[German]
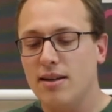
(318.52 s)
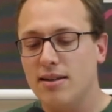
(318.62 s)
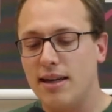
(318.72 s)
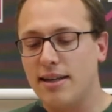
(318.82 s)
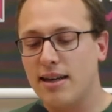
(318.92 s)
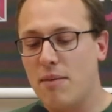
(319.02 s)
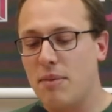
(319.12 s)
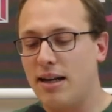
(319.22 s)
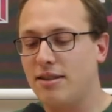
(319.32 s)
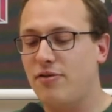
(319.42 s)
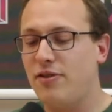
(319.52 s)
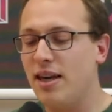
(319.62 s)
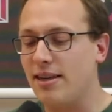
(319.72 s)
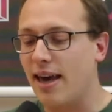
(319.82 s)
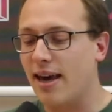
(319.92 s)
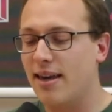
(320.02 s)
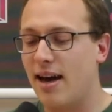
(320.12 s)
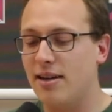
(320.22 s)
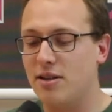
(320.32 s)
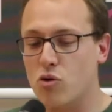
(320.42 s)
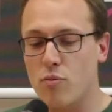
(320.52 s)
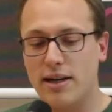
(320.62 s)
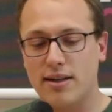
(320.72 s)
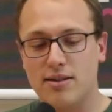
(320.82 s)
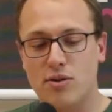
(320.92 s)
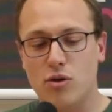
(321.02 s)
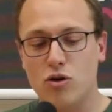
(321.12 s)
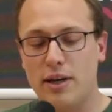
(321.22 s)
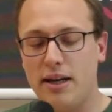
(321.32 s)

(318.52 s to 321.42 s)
Seit ich einmal als Vierjährige eine Dokumentation über